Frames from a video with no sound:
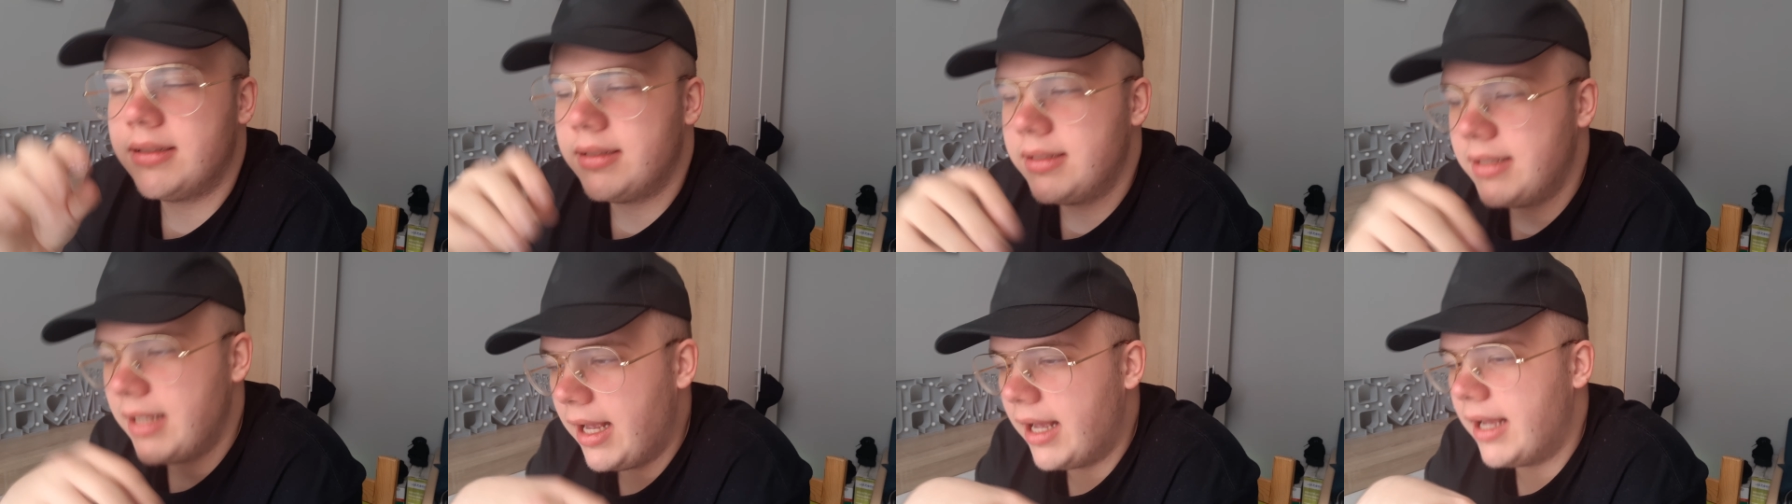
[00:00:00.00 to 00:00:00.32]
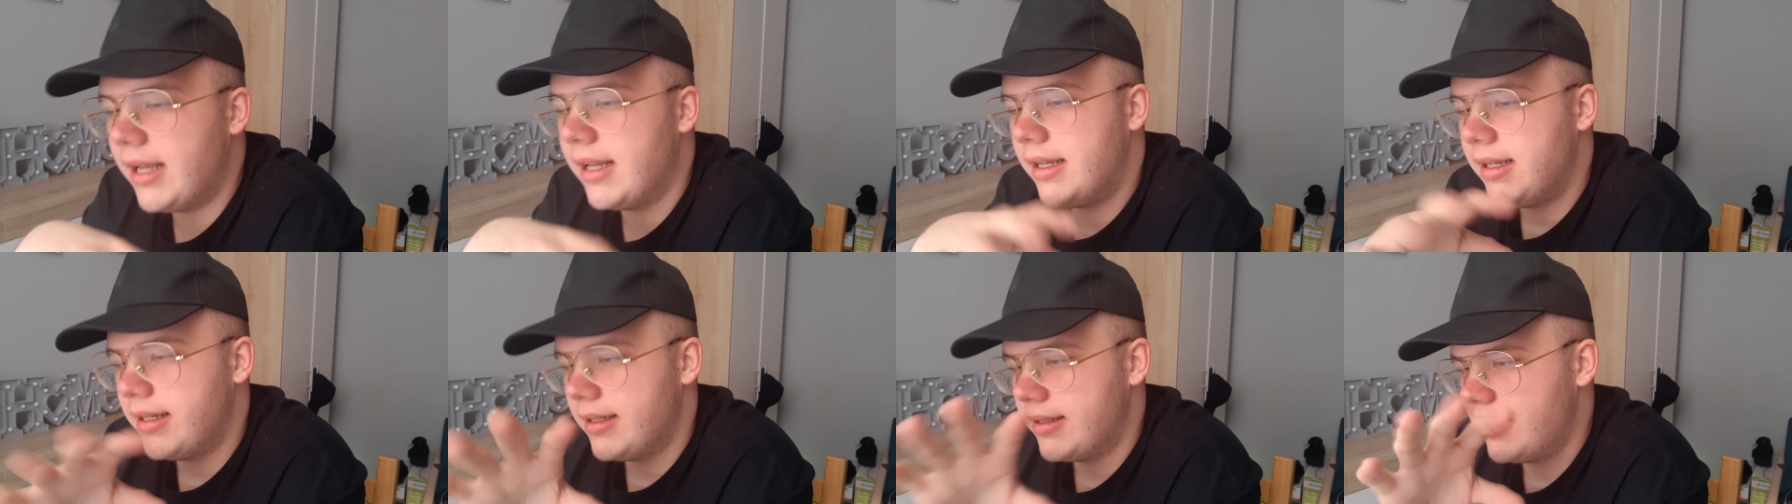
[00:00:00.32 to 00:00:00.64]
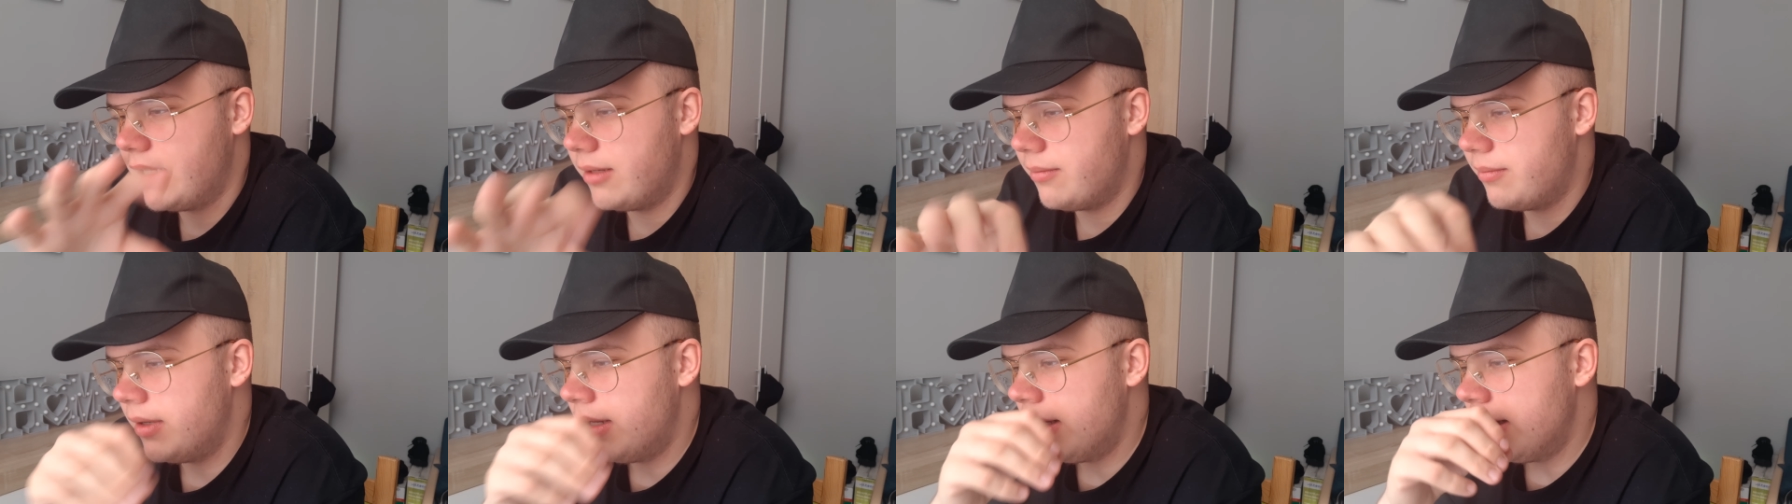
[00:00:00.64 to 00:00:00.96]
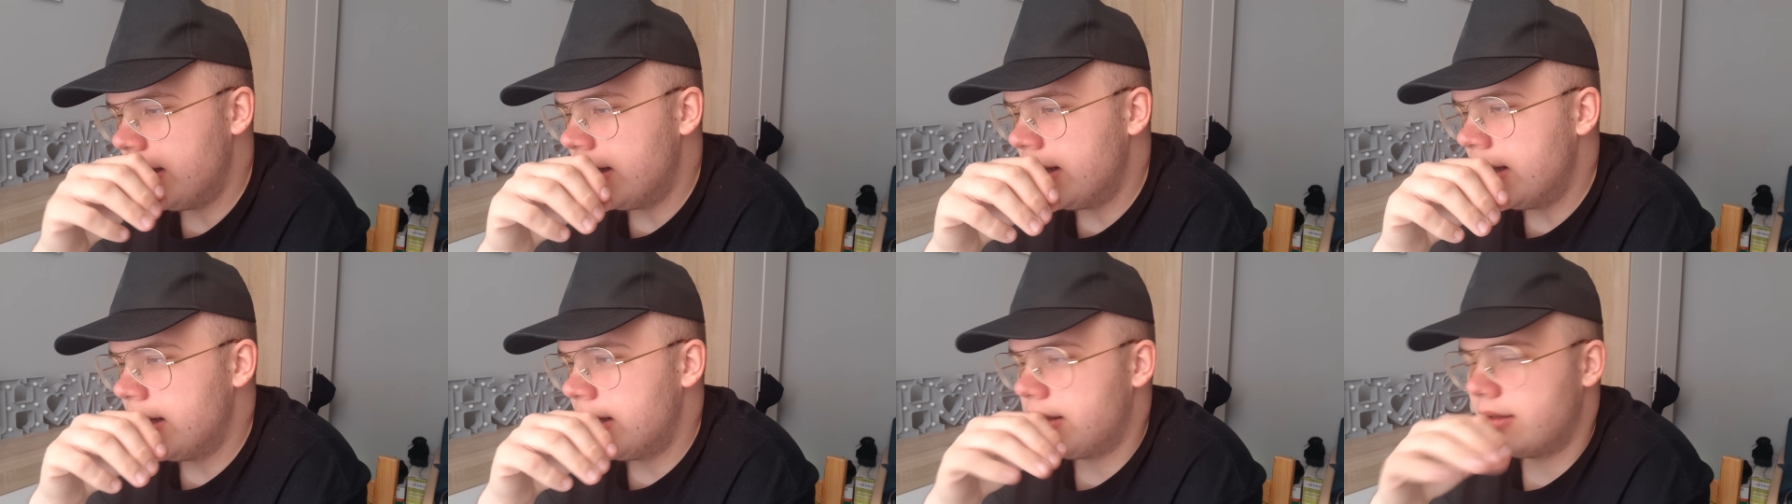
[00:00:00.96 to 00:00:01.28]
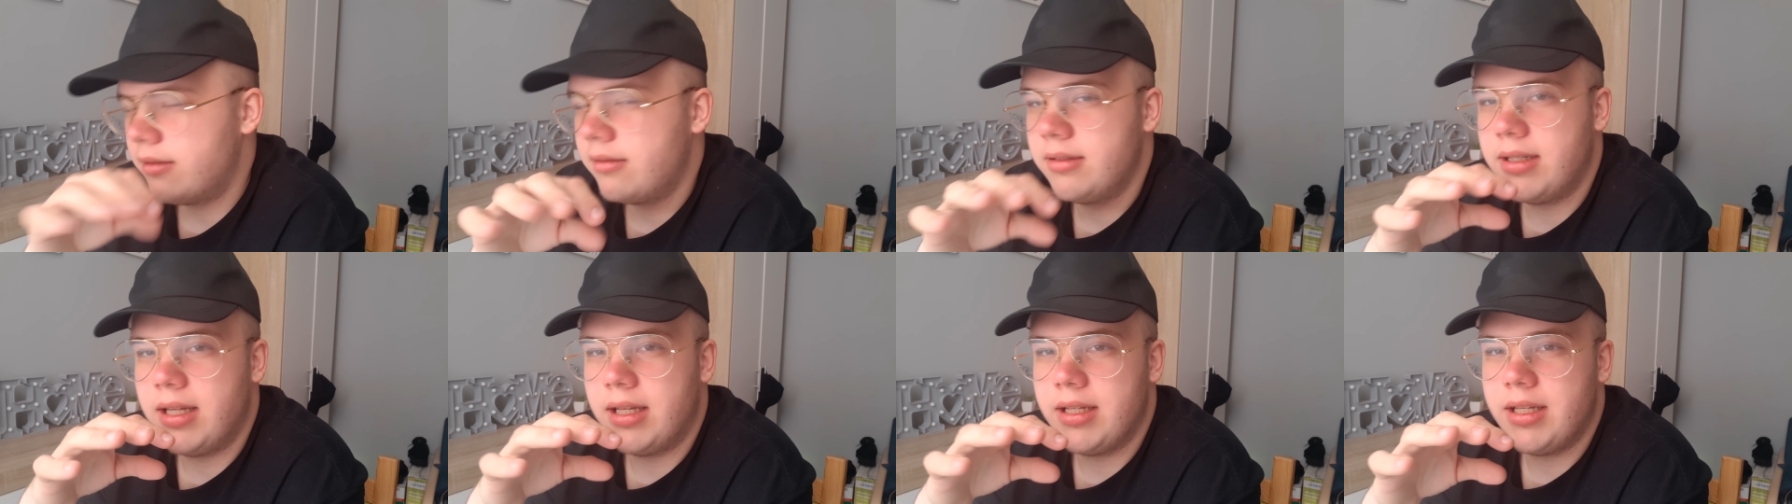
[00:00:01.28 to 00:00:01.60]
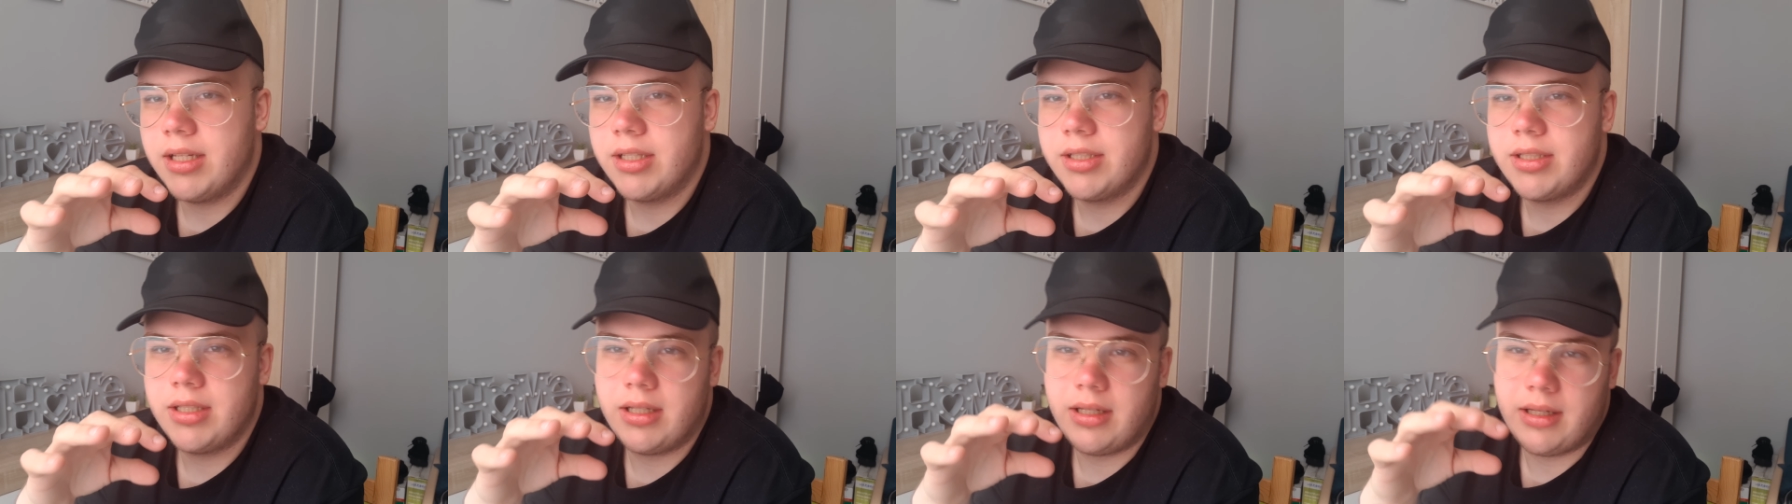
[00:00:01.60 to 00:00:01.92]
ja jestem tego
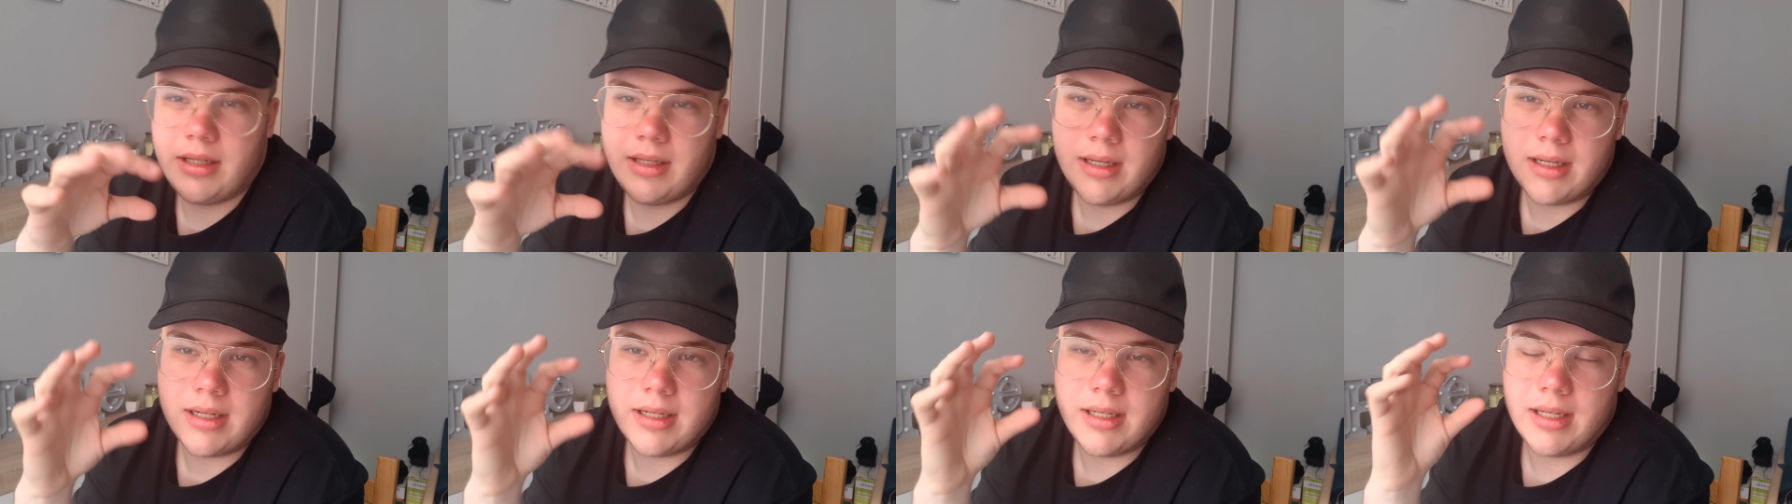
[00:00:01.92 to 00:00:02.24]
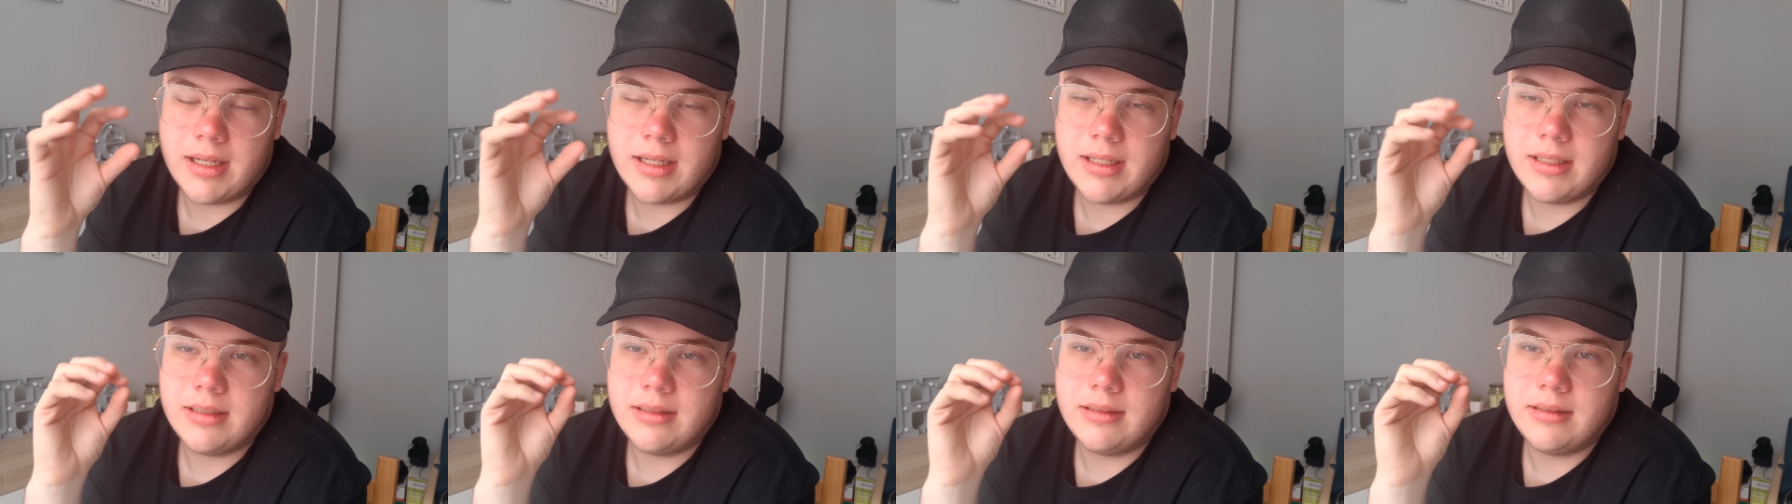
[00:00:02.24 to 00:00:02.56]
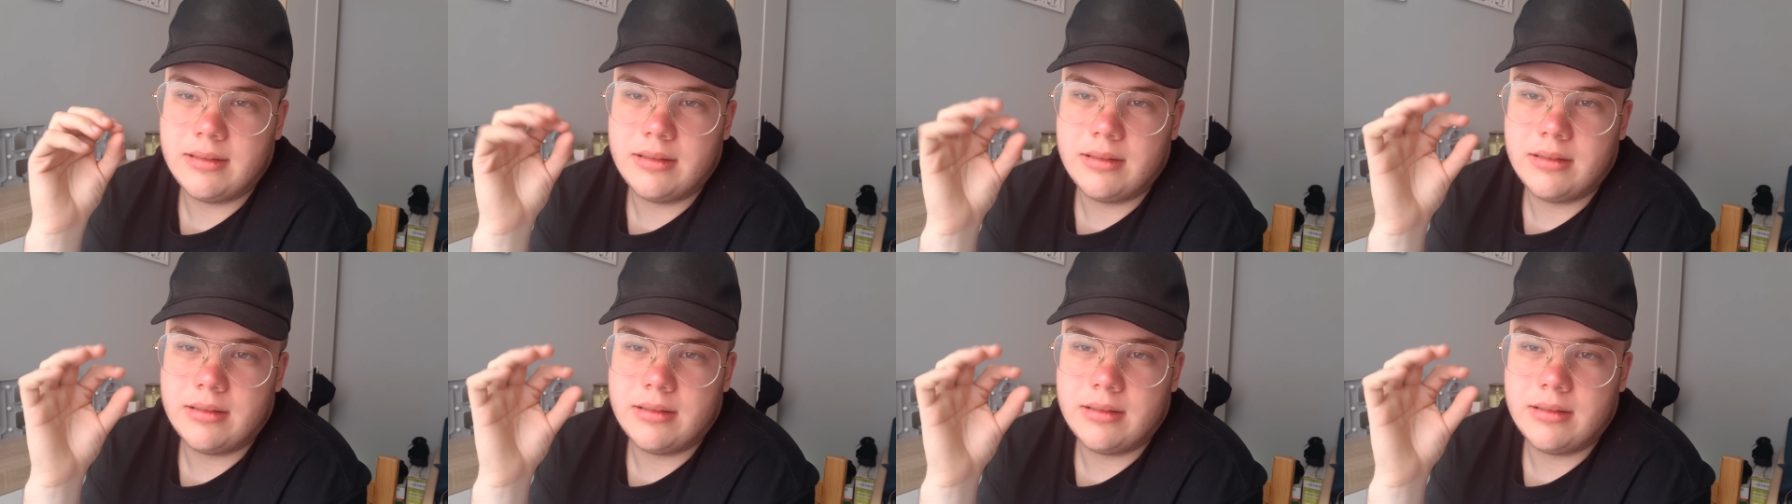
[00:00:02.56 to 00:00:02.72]
zdania, że jednak jak